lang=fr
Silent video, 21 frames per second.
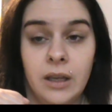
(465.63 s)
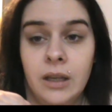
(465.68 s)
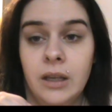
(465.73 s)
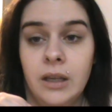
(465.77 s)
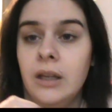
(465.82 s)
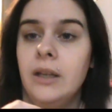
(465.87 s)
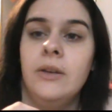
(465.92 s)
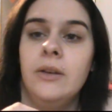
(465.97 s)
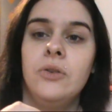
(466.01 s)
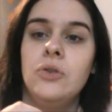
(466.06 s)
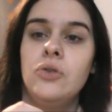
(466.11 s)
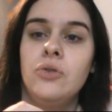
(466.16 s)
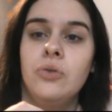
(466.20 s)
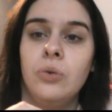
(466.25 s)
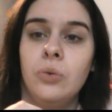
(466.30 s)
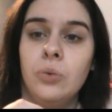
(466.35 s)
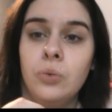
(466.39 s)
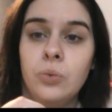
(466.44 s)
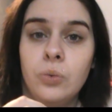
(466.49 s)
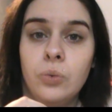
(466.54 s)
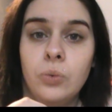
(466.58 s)
Et le
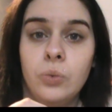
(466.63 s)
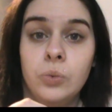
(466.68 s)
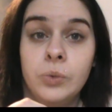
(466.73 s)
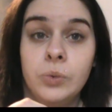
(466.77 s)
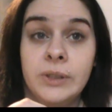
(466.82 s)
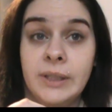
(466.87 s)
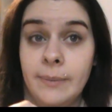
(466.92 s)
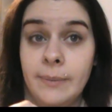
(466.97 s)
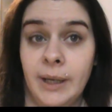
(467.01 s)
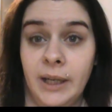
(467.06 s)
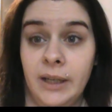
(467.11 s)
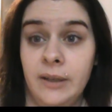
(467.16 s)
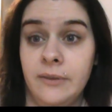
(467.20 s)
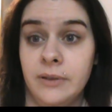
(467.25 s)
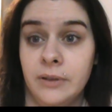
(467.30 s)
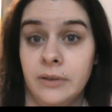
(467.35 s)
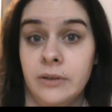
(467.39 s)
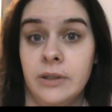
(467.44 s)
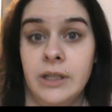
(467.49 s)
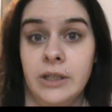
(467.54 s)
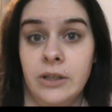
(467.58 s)
jour où ça m'arrive
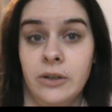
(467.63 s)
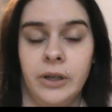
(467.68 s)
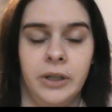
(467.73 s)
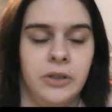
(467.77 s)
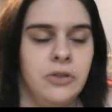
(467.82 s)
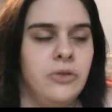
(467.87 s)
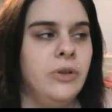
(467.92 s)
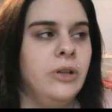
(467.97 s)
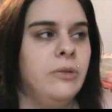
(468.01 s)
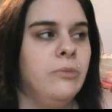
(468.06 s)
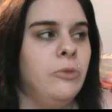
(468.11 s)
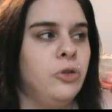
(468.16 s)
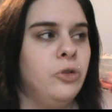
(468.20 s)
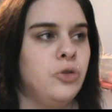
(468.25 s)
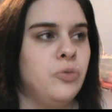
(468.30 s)
d'ailleurs actuellement